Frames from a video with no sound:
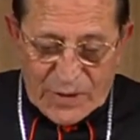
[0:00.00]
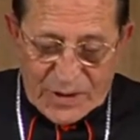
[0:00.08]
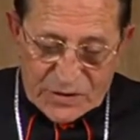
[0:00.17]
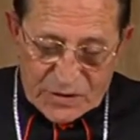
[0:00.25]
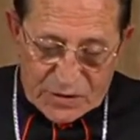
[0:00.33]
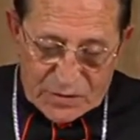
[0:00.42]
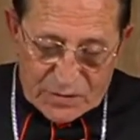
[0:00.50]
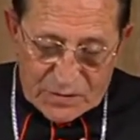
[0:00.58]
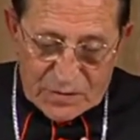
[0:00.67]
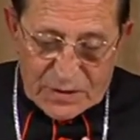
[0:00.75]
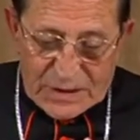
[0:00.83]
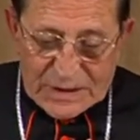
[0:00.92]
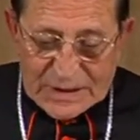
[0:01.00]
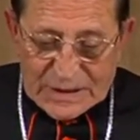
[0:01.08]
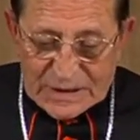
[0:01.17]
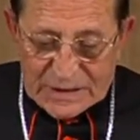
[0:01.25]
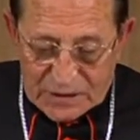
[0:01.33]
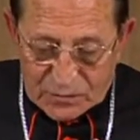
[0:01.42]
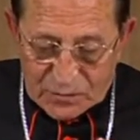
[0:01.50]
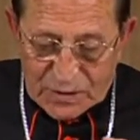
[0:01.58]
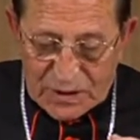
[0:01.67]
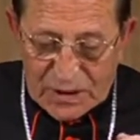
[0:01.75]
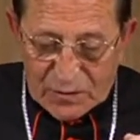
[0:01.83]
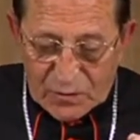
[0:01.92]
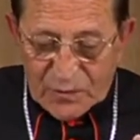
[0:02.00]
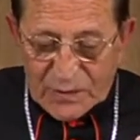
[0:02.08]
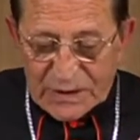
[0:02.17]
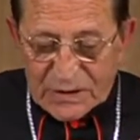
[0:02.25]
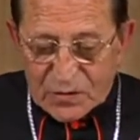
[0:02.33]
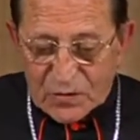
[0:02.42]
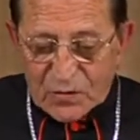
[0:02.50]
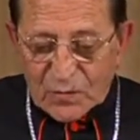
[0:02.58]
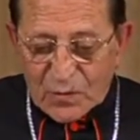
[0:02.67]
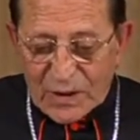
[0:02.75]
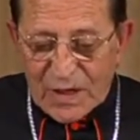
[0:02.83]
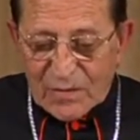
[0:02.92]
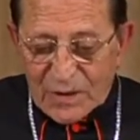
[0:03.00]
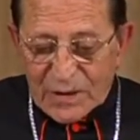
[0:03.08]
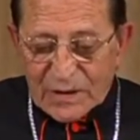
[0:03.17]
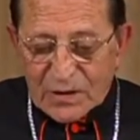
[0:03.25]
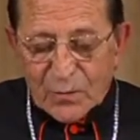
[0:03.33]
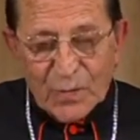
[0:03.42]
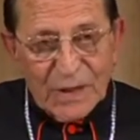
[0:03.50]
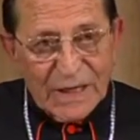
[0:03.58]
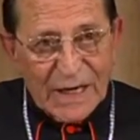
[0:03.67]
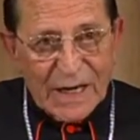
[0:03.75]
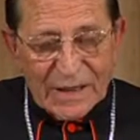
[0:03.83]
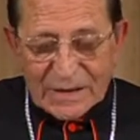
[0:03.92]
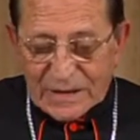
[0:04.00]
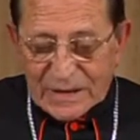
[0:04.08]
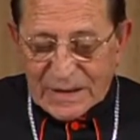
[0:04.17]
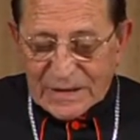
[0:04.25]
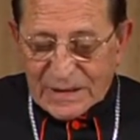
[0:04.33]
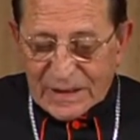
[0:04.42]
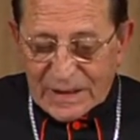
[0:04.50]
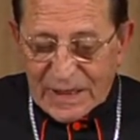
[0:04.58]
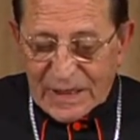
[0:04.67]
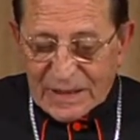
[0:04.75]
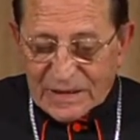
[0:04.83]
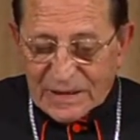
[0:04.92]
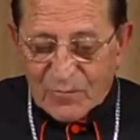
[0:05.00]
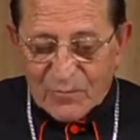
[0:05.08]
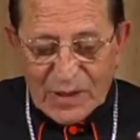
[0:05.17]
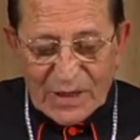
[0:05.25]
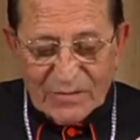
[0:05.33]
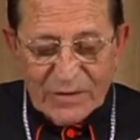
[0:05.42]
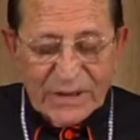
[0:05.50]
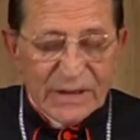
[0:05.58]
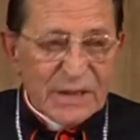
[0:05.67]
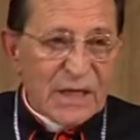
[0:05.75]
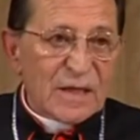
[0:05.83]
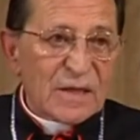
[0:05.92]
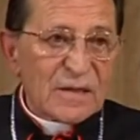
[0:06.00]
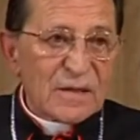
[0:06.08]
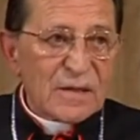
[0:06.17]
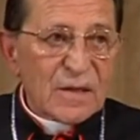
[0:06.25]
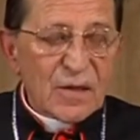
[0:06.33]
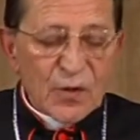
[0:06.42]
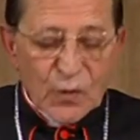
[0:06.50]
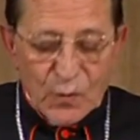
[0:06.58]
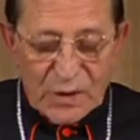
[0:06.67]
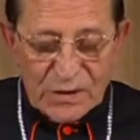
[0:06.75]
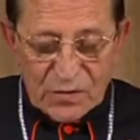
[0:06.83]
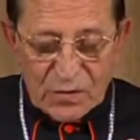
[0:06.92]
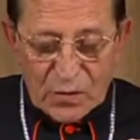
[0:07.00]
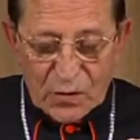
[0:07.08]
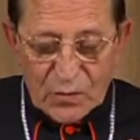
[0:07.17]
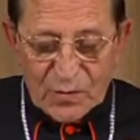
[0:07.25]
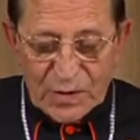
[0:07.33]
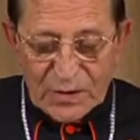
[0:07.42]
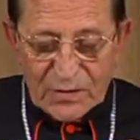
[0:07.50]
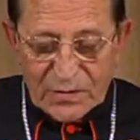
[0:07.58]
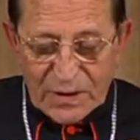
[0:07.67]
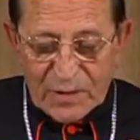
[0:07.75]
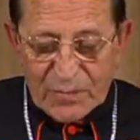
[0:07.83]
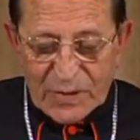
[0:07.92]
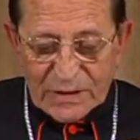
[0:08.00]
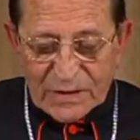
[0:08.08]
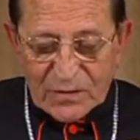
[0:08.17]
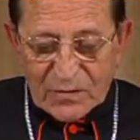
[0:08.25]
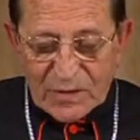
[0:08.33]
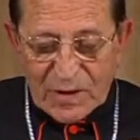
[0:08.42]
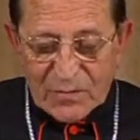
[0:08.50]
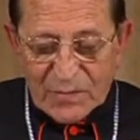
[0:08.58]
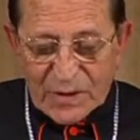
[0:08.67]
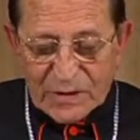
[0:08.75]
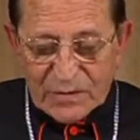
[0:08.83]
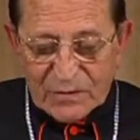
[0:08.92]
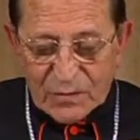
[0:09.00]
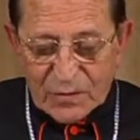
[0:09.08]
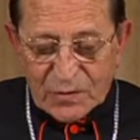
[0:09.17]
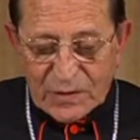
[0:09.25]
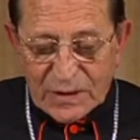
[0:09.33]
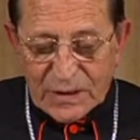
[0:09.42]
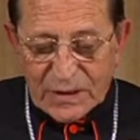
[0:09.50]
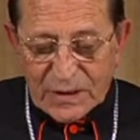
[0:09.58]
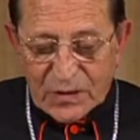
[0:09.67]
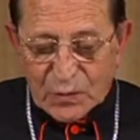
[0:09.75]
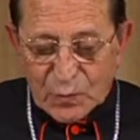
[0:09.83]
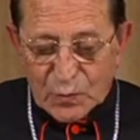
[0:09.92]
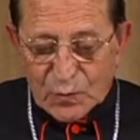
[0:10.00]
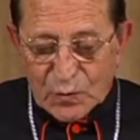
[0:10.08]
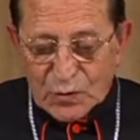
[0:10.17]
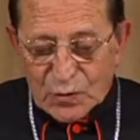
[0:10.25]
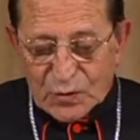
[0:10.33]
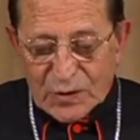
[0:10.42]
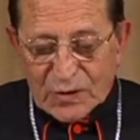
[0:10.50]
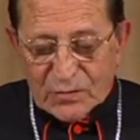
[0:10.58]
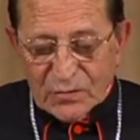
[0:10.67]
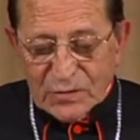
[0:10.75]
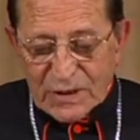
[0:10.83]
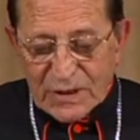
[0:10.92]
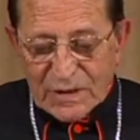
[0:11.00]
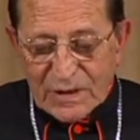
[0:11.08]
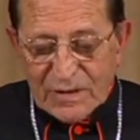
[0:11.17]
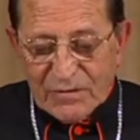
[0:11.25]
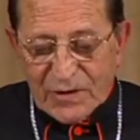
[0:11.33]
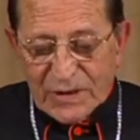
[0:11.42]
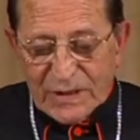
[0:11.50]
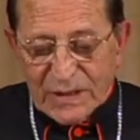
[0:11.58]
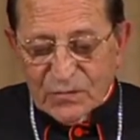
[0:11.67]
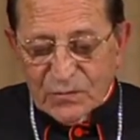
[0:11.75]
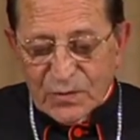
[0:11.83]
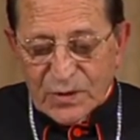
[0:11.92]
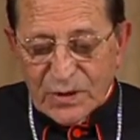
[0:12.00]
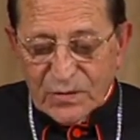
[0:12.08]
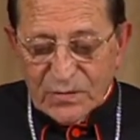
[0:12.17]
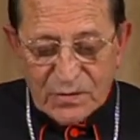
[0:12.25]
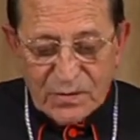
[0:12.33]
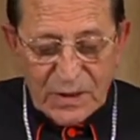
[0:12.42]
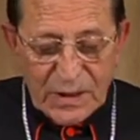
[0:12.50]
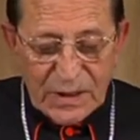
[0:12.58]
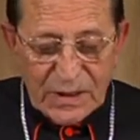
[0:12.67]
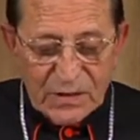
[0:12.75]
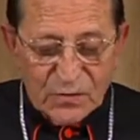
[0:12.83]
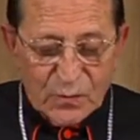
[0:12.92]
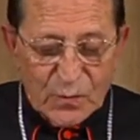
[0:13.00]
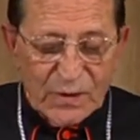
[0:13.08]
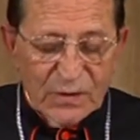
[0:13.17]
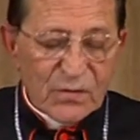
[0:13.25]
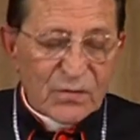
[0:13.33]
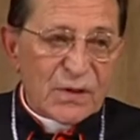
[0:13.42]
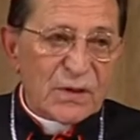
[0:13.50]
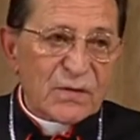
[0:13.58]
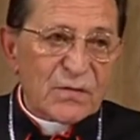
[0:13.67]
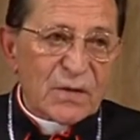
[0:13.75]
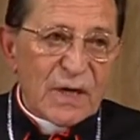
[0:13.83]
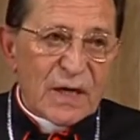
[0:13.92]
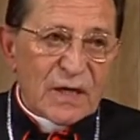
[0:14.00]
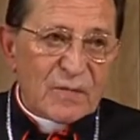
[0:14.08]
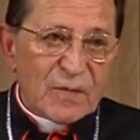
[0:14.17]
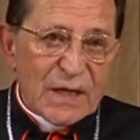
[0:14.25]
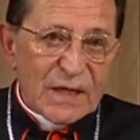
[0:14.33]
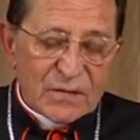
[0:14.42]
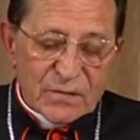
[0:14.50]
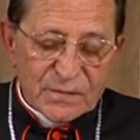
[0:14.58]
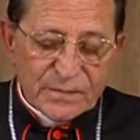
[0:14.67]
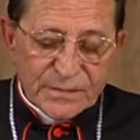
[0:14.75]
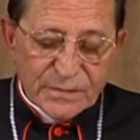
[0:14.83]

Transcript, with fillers: Perciò se tutti gli uomini sono moralmente obbligati a cercare sempre la verità, questo obbligo è particolarmente forte in tutto ciò che concerne la verità su Dio e su quanto Dio ha rivelato.